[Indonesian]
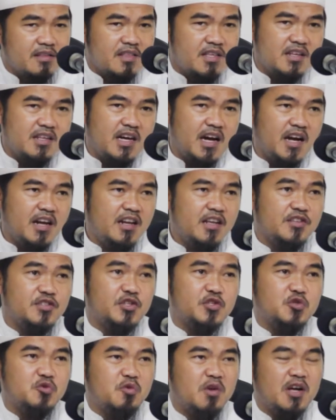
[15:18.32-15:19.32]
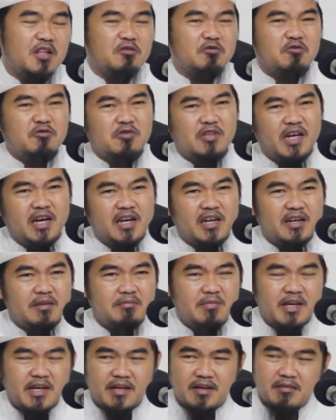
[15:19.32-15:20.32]
tidak ada sesuatu yang
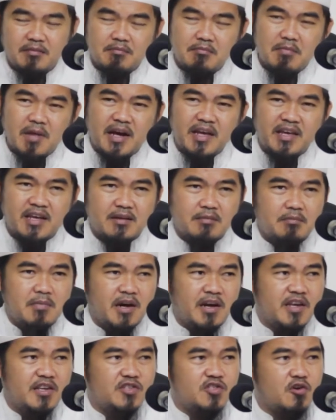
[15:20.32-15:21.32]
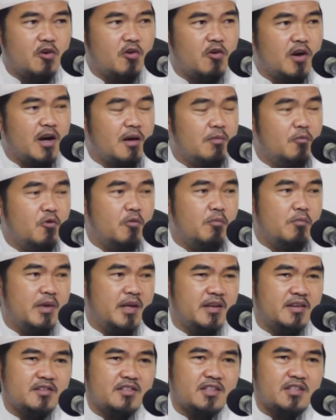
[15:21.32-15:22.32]
lebih baik bagi seorang
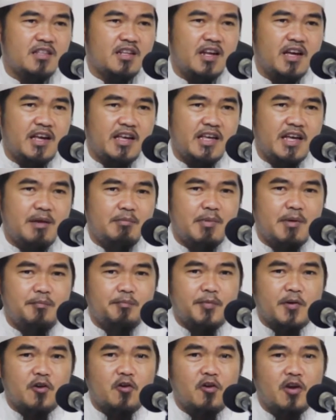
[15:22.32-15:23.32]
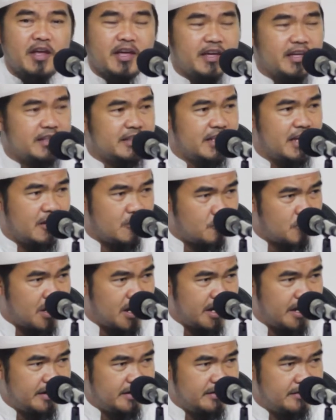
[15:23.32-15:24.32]
mukmin setelah ia memperoleh
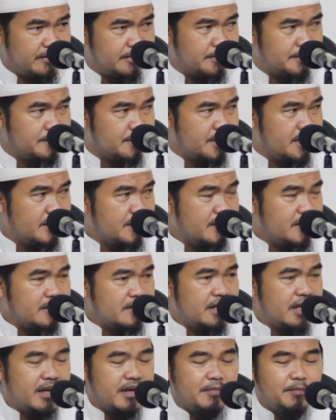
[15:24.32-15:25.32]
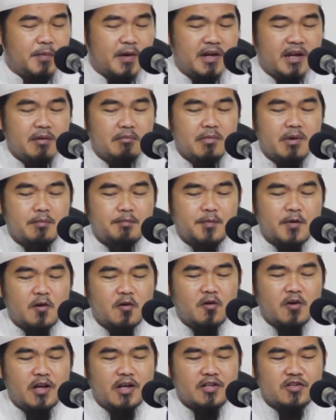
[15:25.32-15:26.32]
ketakwaan daripada
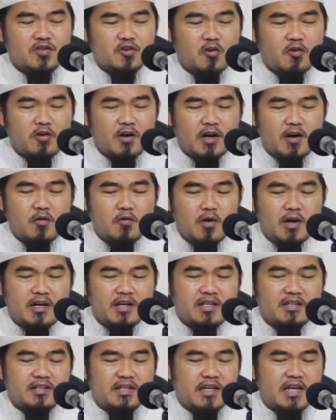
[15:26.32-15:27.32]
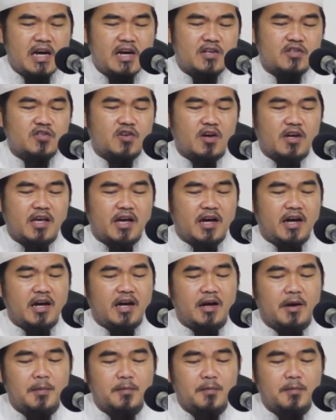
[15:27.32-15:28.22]
memperoleh seorang wanita yang solihah.